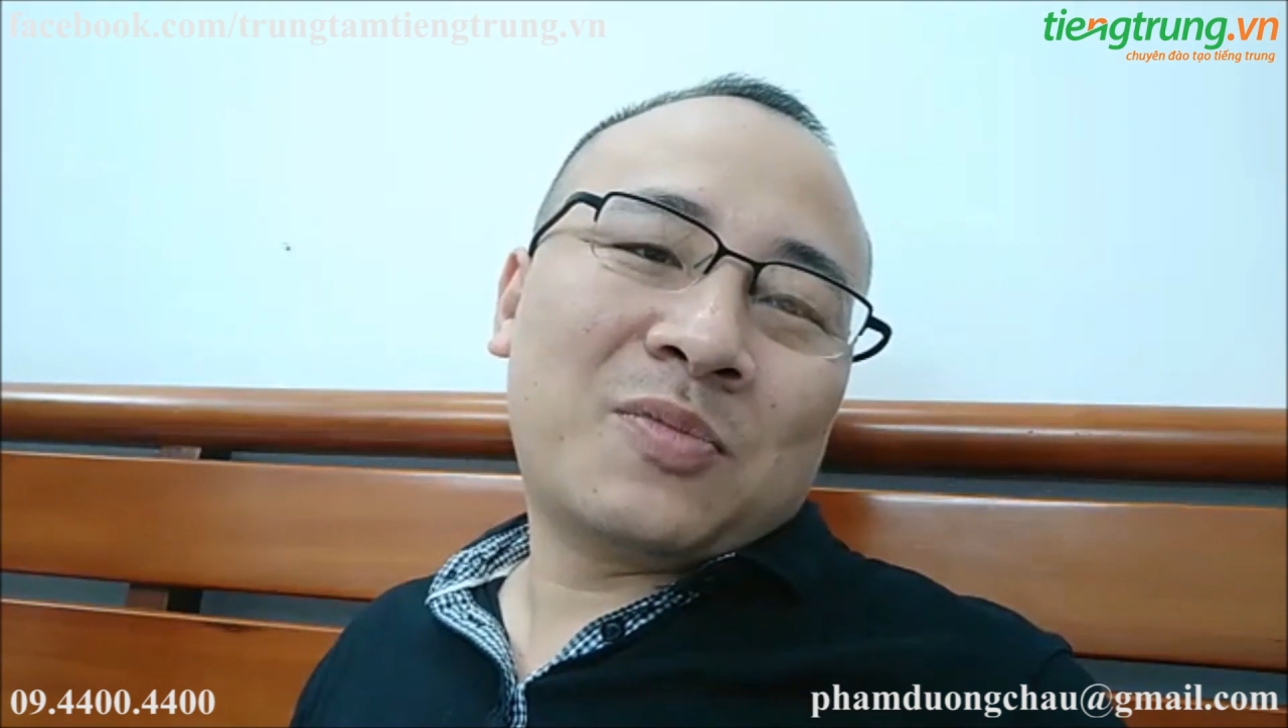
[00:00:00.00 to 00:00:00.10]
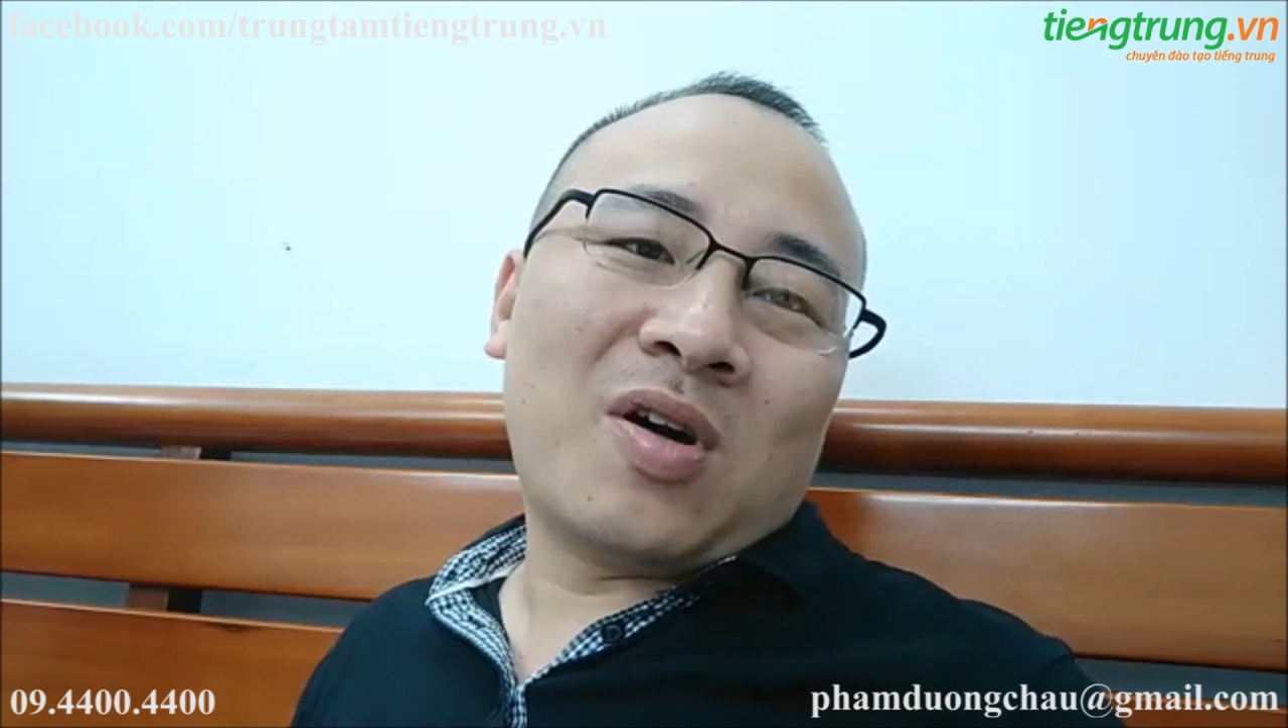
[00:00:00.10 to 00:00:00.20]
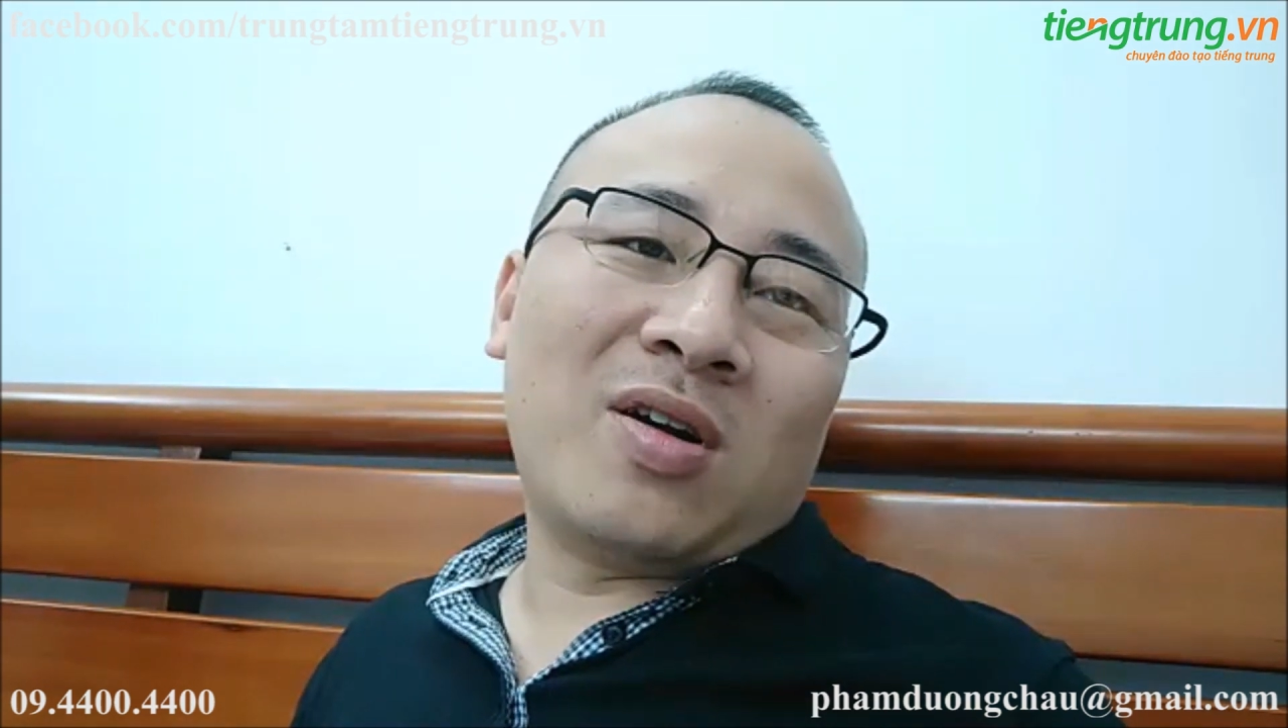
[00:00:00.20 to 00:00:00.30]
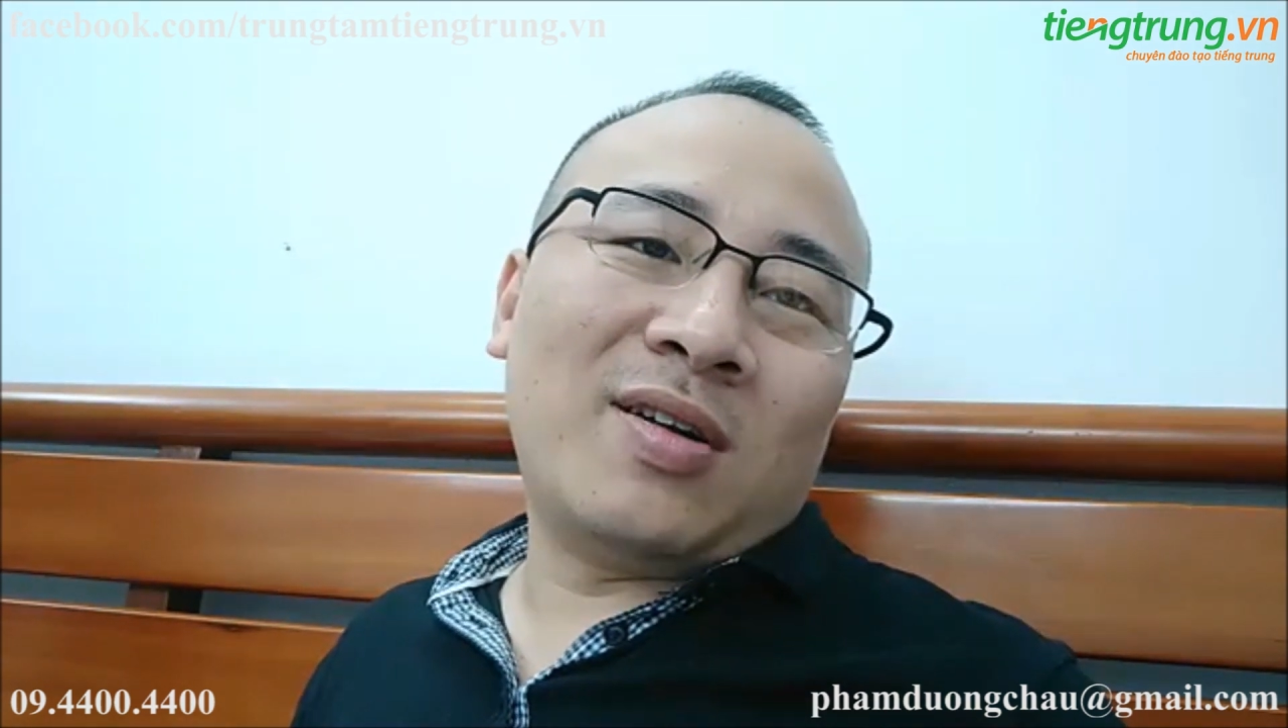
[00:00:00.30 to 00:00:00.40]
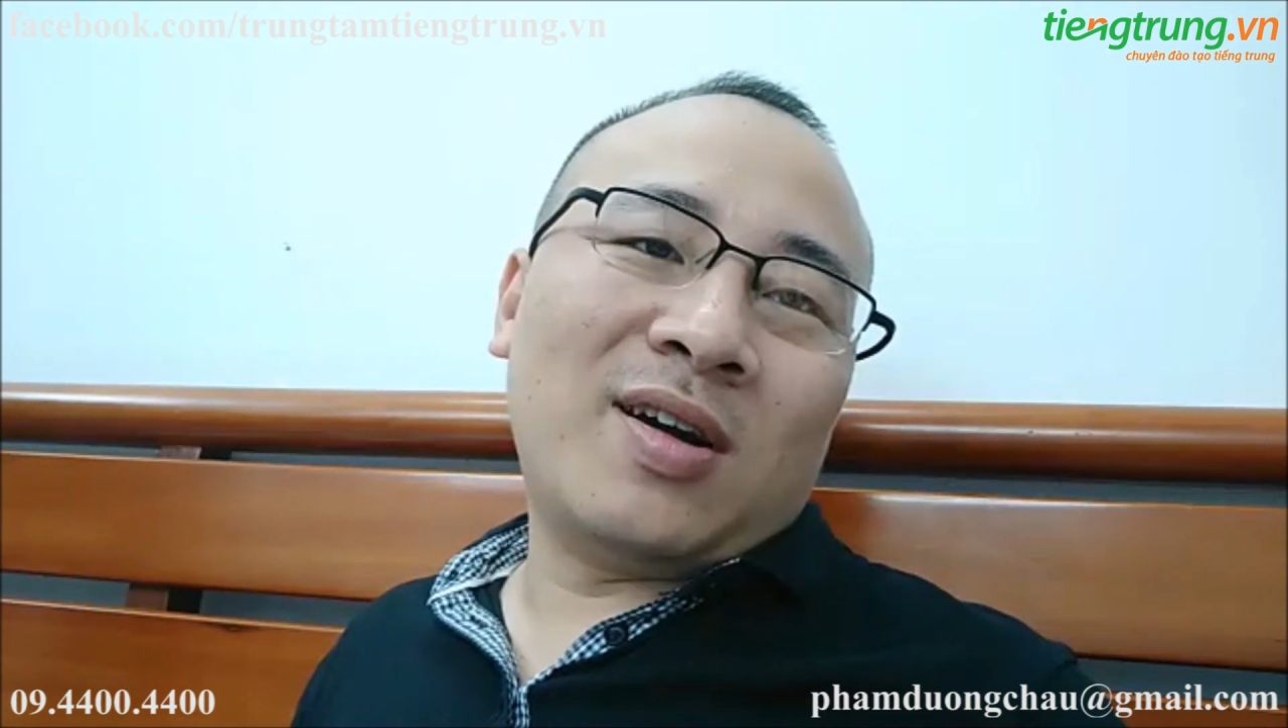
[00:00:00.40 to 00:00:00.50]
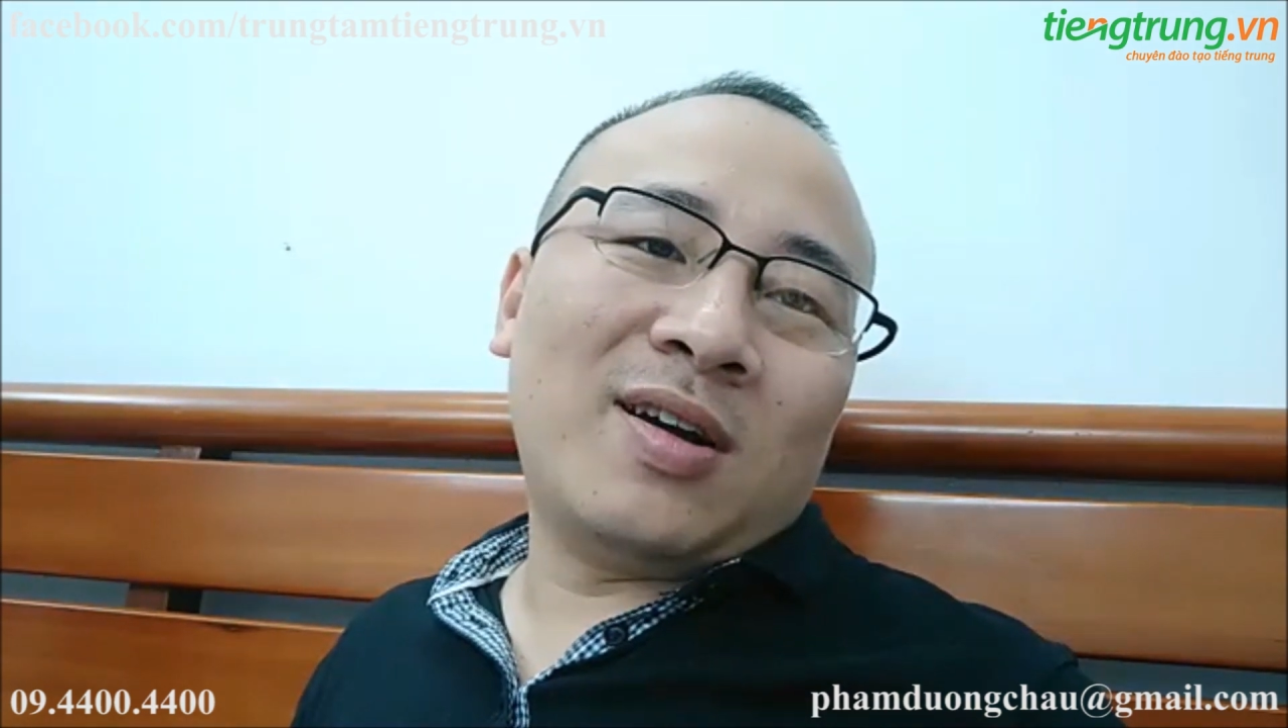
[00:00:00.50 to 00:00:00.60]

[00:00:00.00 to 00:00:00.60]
Còn